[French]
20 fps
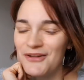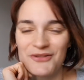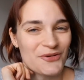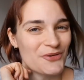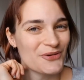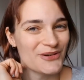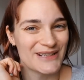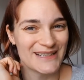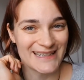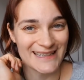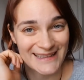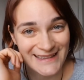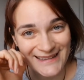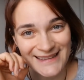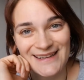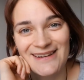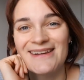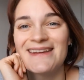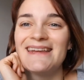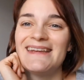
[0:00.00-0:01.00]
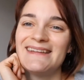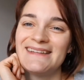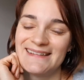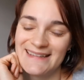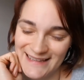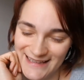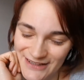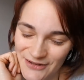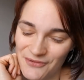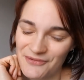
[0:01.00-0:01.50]
Donc, j'ai été
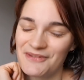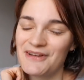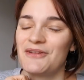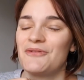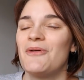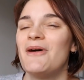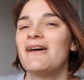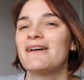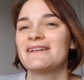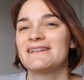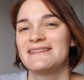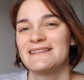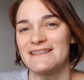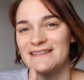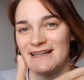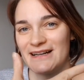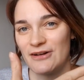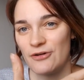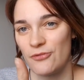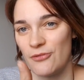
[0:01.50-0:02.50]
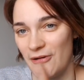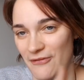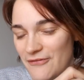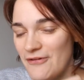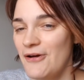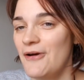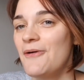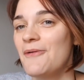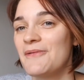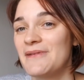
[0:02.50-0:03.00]
essayer d'enlever le noir chez un coiffeur.